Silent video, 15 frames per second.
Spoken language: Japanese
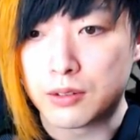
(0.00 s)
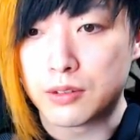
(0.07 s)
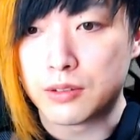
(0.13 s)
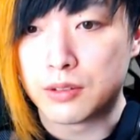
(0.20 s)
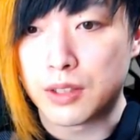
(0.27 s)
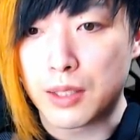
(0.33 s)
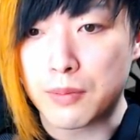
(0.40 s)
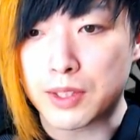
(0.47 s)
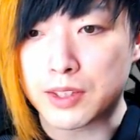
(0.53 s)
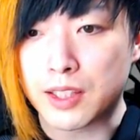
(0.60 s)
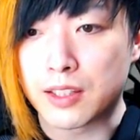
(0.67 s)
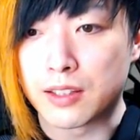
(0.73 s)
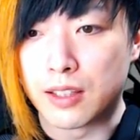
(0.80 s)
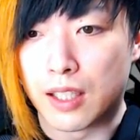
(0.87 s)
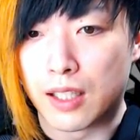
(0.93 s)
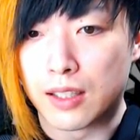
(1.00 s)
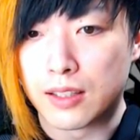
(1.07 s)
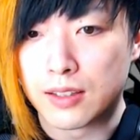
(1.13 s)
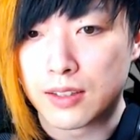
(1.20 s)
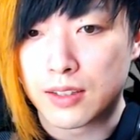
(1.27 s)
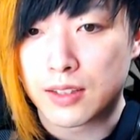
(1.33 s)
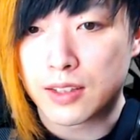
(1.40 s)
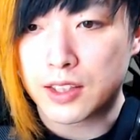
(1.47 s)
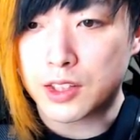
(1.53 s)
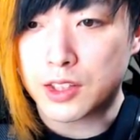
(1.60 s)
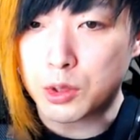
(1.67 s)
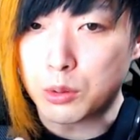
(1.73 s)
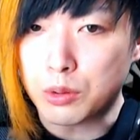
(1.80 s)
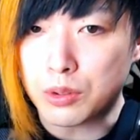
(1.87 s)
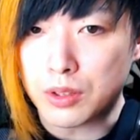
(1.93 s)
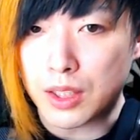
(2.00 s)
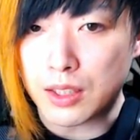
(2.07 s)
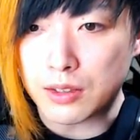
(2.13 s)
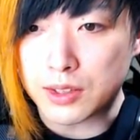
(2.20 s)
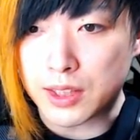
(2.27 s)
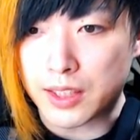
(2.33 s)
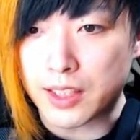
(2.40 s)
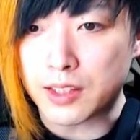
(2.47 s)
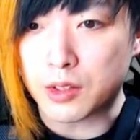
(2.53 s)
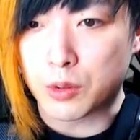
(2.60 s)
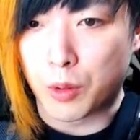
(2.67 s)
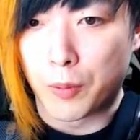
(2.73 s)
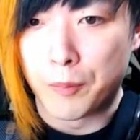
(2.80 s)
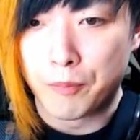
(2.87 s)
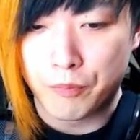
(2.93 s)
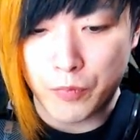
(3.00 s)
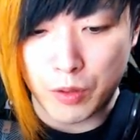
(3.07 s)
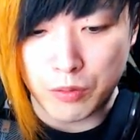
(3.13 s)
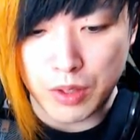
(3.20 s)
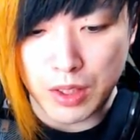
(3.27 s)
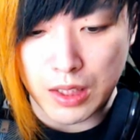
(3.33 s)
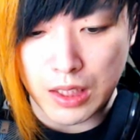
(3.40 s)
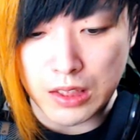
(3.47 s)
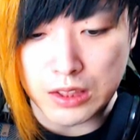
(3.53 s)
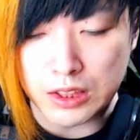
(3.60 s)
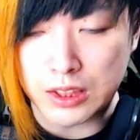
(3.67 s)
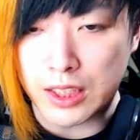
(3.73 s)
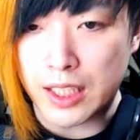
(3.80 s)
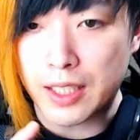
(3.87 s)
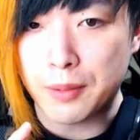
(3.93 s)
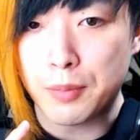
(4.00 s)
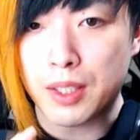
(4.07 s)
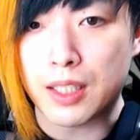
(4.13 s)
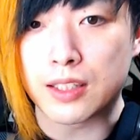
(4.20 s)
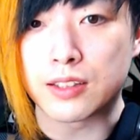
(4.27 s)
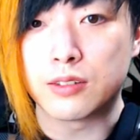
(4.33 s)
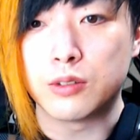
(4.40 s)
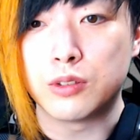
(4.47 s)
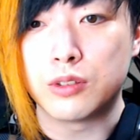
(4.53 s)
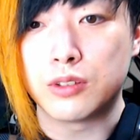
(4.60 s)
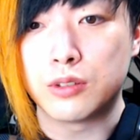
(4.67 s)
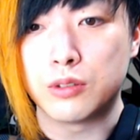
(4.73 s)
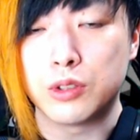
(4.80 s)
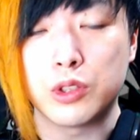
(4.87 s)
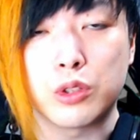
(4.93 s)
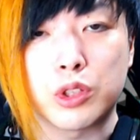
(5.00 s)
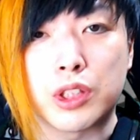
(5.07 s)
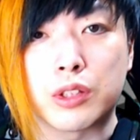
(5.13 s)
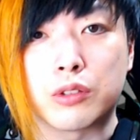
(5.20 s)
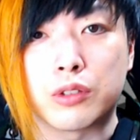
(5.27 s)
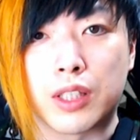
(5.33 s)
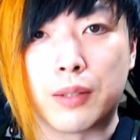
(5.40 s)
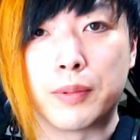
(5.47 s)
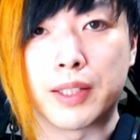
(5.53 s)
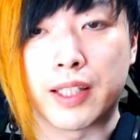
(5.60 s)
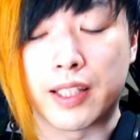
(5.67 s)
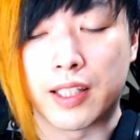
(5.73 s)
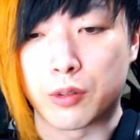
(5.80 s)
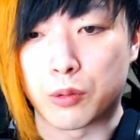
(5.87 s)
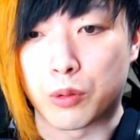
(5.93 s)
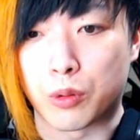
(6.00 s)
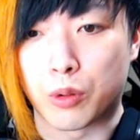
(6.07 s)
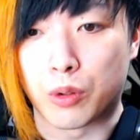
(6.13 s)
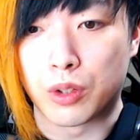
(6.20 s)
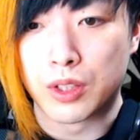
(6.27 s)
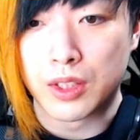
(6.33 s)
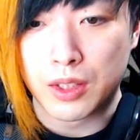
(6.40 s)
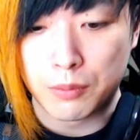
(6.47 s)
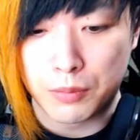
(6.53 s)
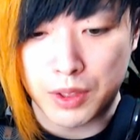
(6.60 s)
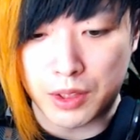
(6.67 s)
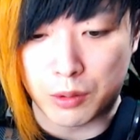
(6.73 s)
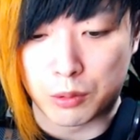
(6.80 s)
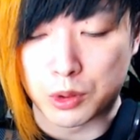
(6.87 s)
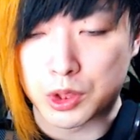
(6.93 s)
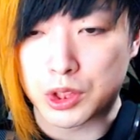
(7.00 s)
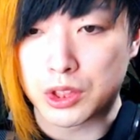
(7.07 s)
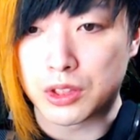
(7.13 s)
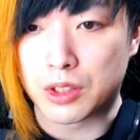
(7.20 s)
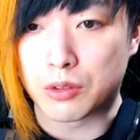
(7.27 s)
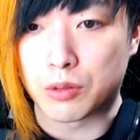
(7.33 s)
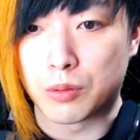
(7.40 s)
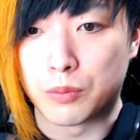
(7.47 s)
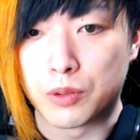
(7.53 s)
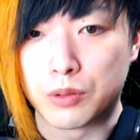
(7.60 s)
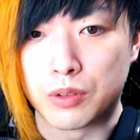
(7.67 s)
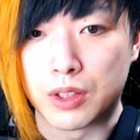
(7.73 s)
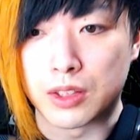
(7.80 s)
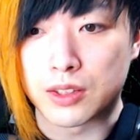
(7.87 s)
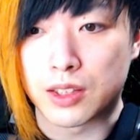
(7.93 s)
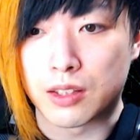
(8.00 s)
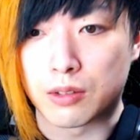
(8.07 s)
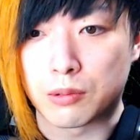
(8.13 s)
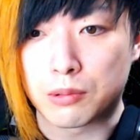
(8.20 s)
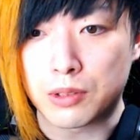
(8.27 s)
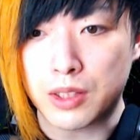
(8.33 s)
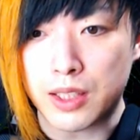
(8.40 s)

触れませんが、一応、さらっと、どんな感じで、まあ運用していくかみたいなところを見てほしいなと思うんですけど、とりあえ